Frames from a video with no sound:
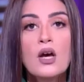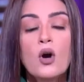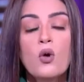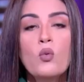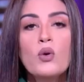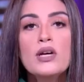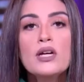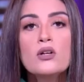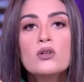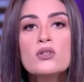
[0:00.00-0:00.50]

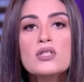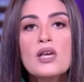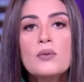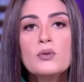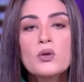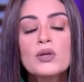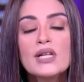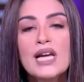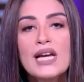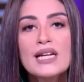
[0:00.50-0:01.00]
وجوزها
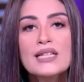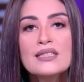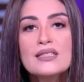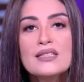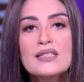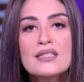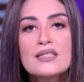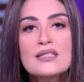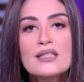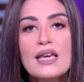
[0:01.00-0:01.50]
بيقول لها
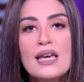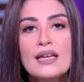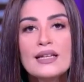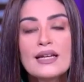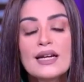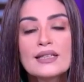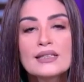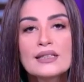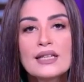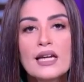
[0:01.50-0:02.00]
انت ازاي
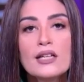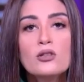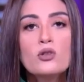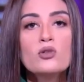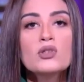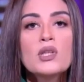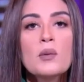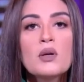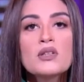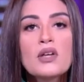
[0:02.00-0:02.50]
يعني قالت
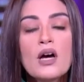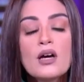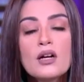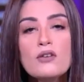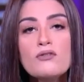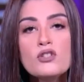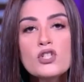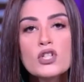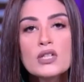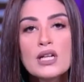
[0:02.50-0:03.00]
له انت ما
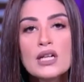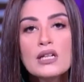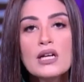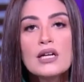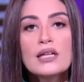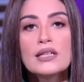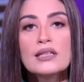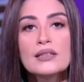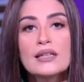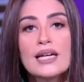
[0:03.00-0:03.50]
تعرفش ان
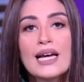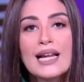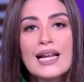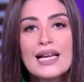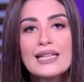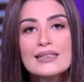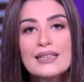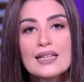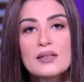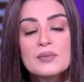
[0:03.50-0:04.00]
انا آه،
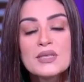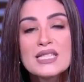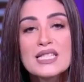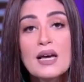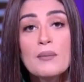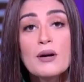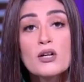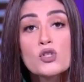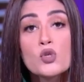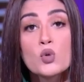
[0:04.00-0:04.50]
خلعتك من
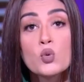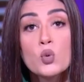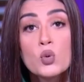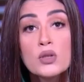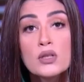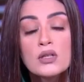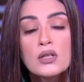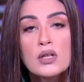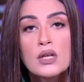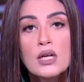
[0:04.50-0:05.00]
سبع
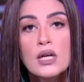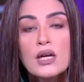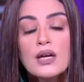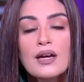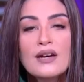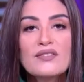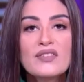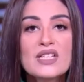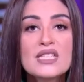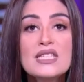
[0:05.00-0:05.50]
شهور
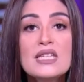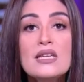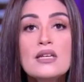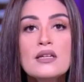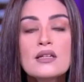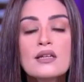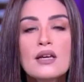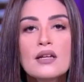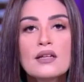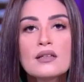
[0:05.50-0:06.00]
فدي
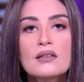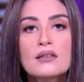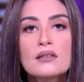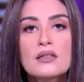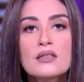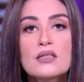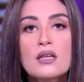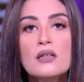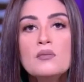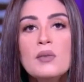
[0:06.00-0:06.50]
كانت
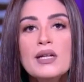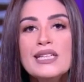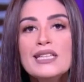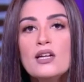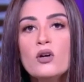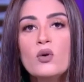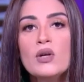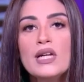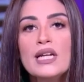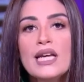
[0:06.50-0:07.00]
صدمه
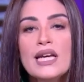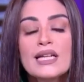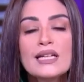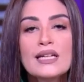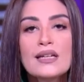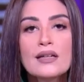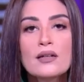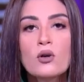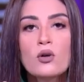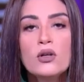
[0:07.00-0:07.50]
لينا كلنا
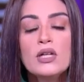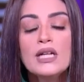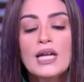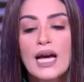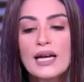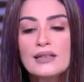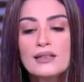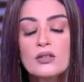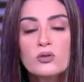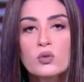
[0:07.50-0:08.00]
يعني كلنا
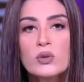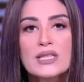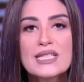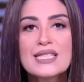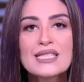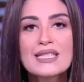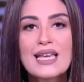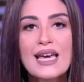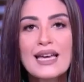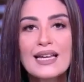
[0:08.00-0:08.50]
قعدنا نقول
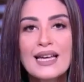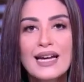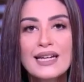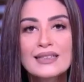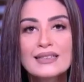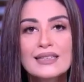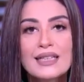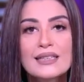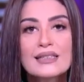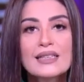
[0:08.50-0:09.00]
ازاي
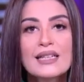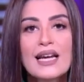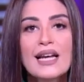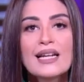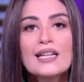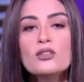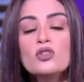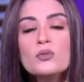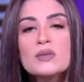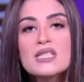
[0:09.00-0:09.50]
يعني يعني
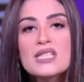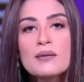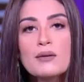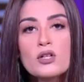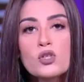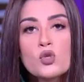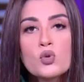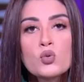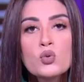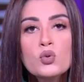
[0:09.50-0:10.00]
خلعته من
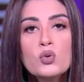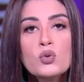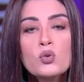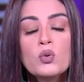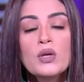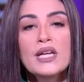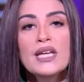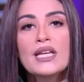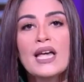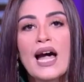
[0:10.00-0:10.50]
سبع شهور
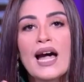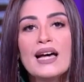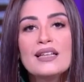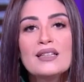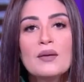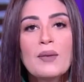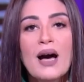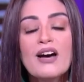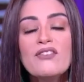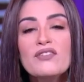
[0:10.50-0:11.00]
وهي
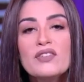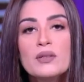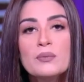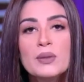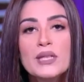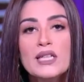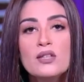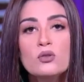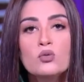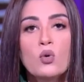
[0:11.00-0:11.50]
قاعده معاه في
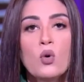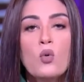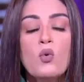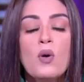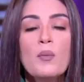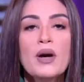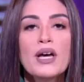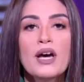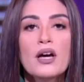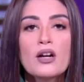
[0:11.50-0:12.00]
البيت
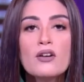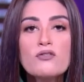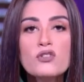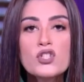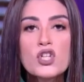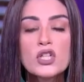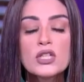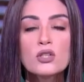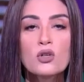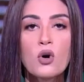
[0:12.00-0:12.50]
وهو ما
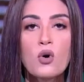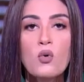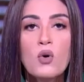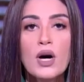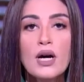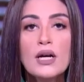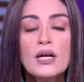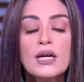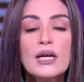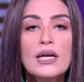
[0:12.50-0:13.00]
يعرفش ان
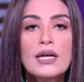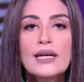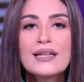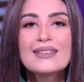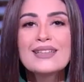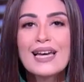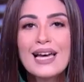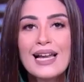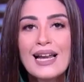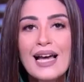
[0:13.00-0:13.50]
هو
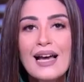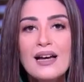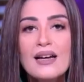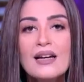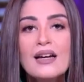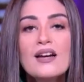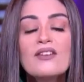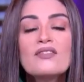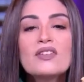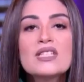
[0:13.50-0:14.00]
اتخلع
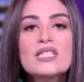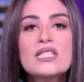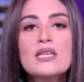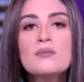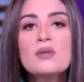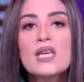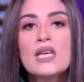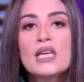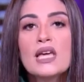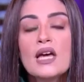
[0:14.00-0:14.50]
فدي
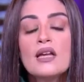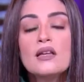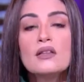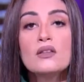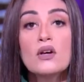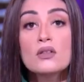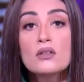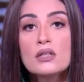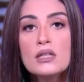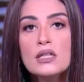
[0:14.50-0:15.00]
يمكن
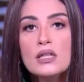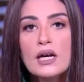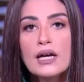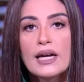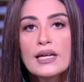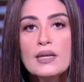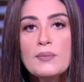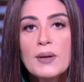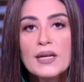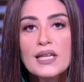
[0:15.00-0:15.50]
كانت قضيه
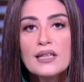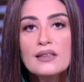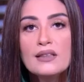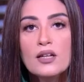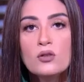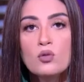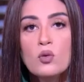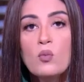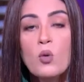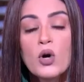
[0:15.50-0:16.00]
غريبه
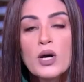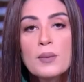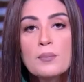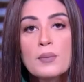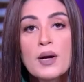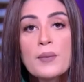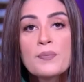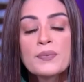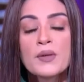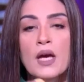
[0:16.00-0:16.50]
جدا
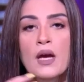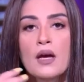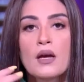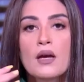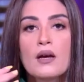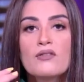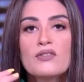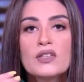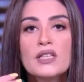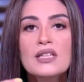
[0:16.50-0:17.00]
ومهمه
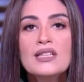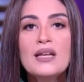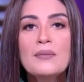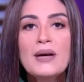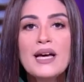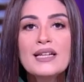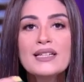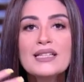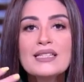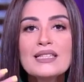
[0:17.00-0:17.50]
فضلنا
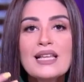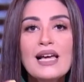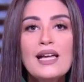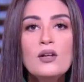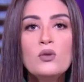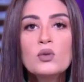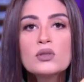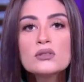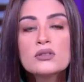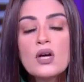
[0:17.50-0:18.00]
بقى
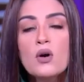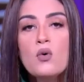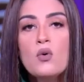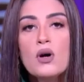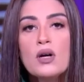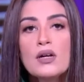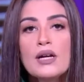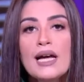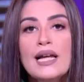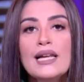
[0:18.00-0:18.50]
نسال
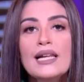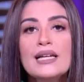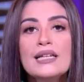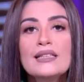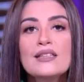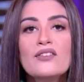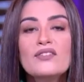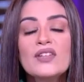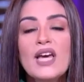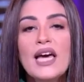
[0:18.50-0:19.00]
وندور قال
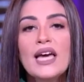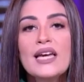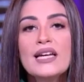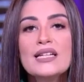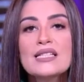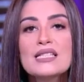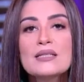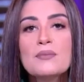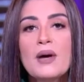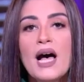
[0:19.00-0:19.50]
لك ده في
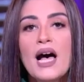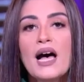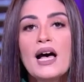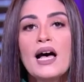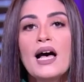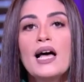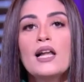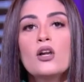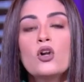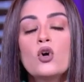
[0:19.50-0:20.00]
حاجه اسمها
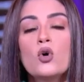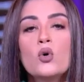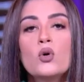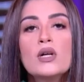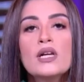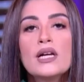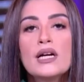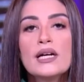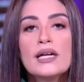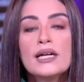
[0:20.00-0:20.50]

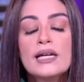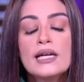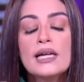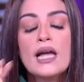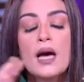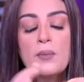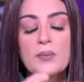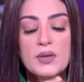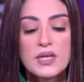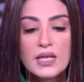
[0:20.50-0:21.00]
الخلع
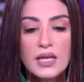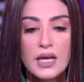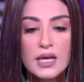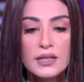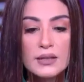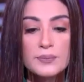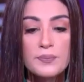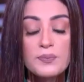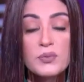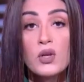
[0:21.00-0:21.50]

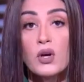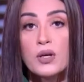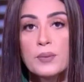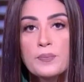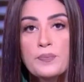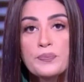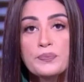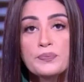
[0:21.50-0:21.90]
الامريكاني طيب